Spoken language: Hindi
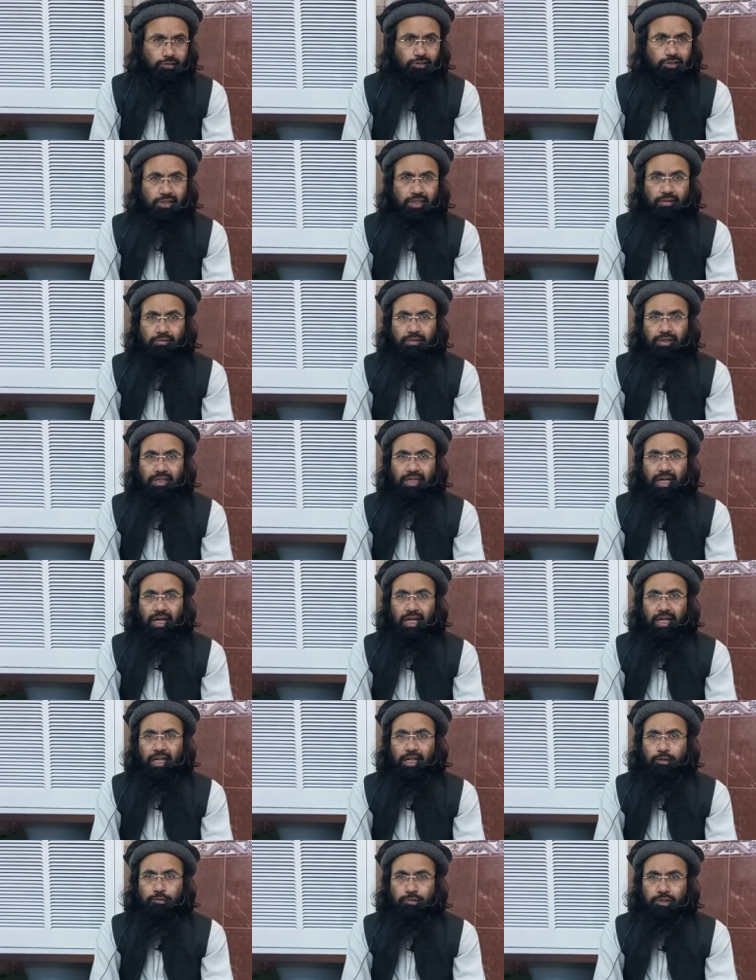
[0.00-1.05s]
उसकी वजह
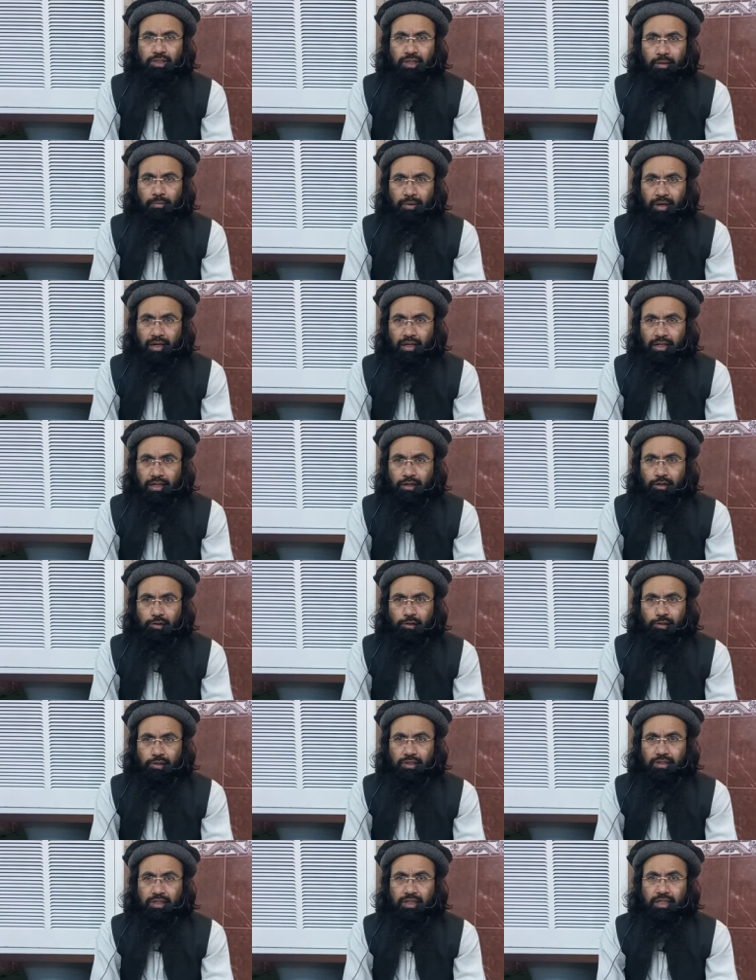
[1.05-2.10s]
एक मुसलमान
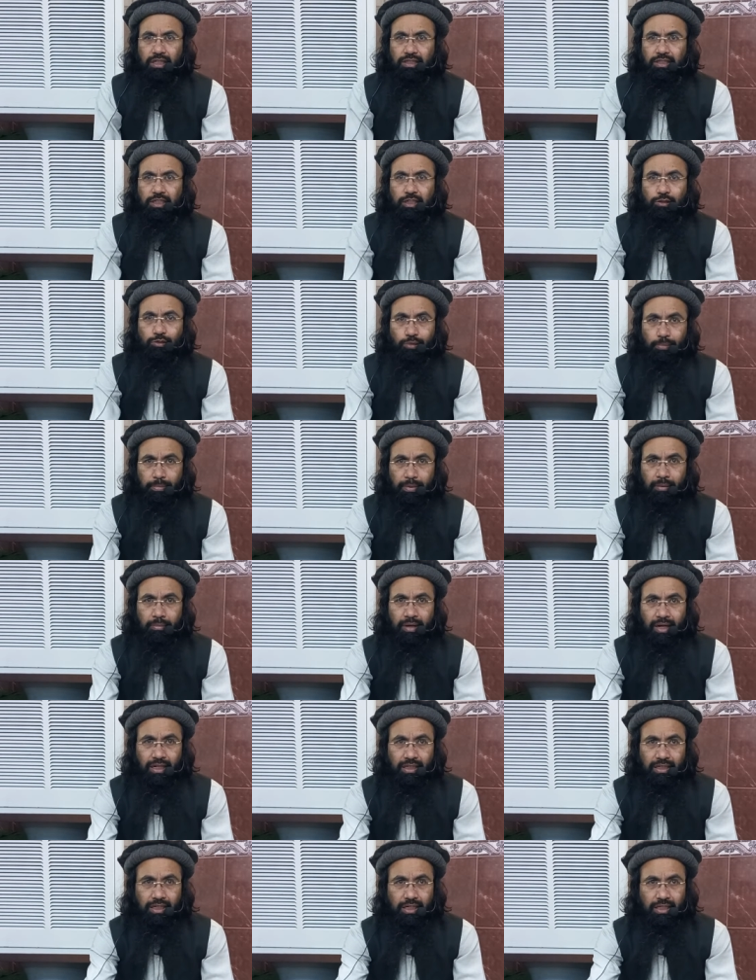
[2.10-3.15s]
औरत की इज़्ज़त को
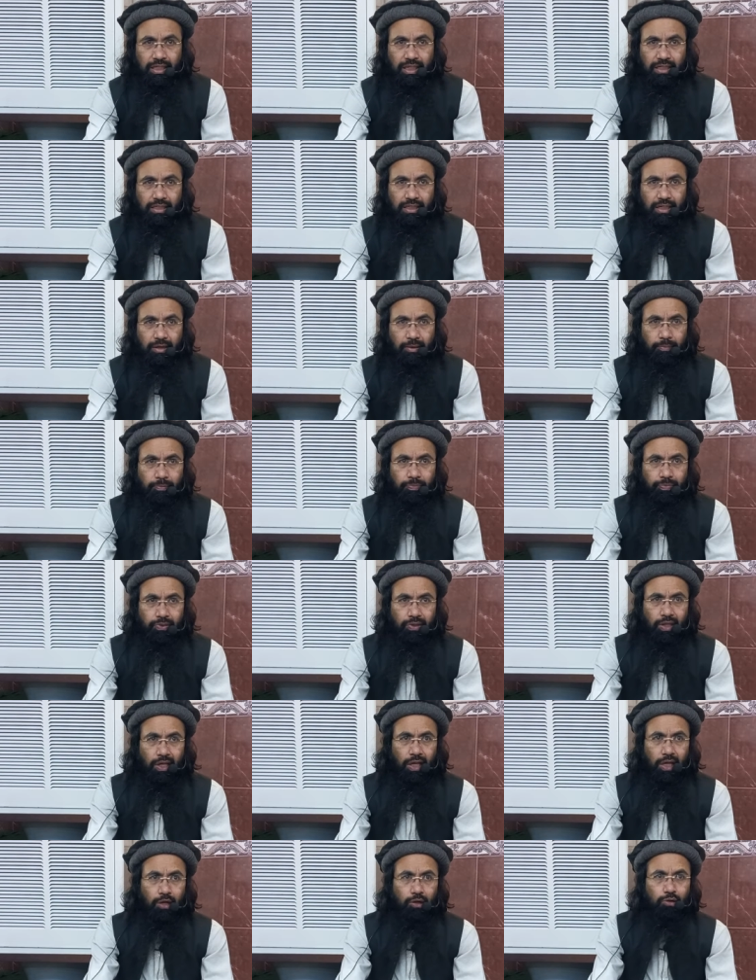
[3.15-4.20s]
पमाल करना था
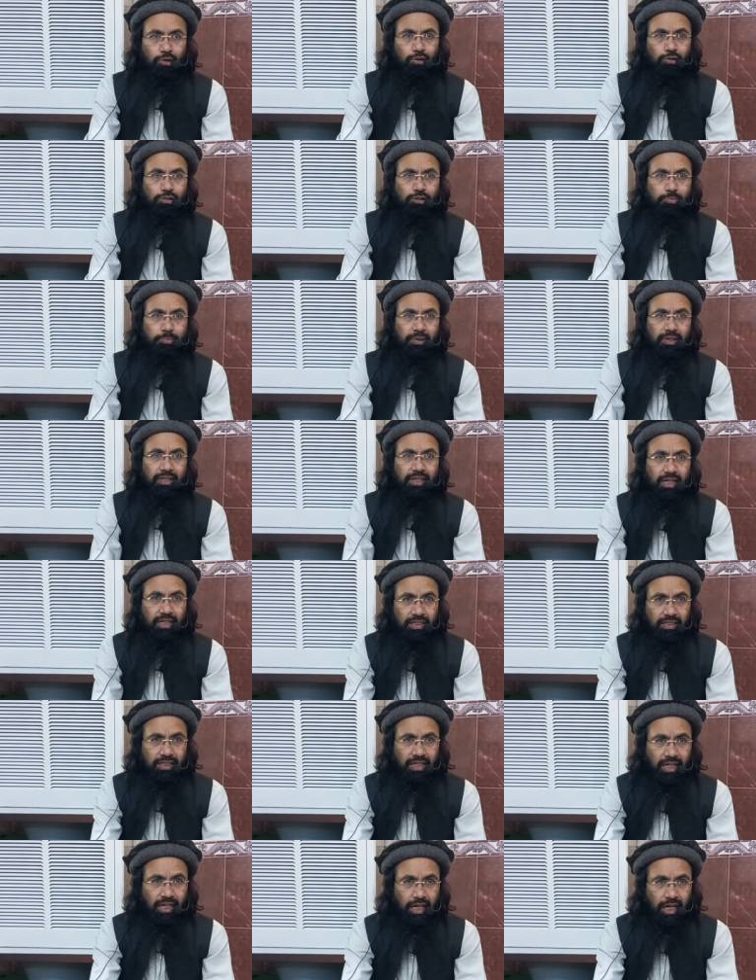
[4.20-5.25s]
और उस पर डट
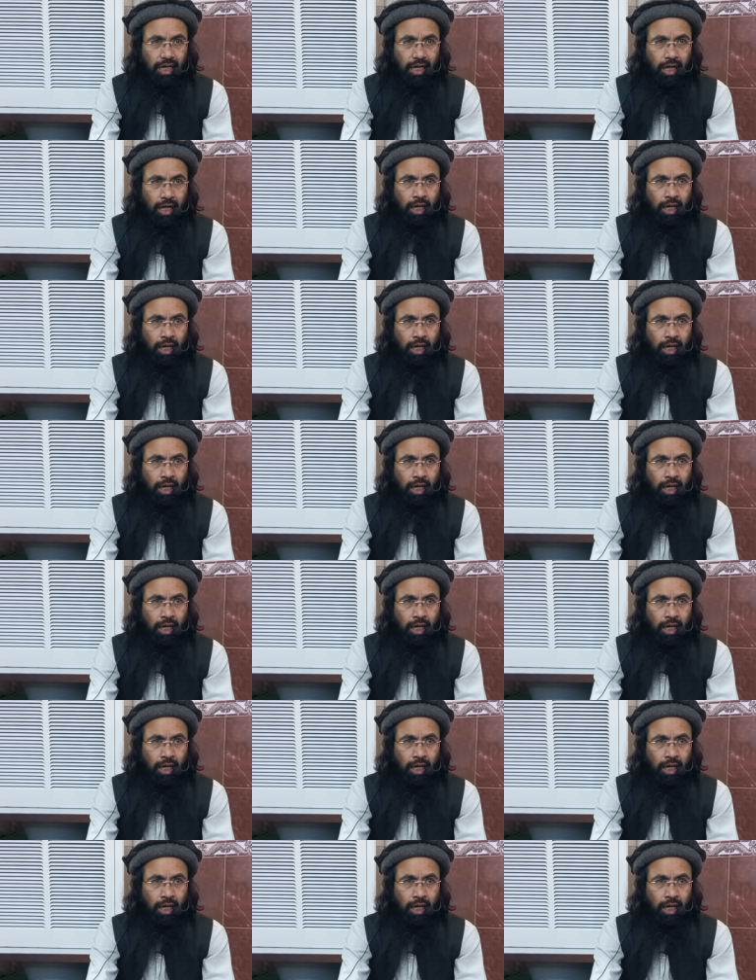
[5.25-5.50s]
जाना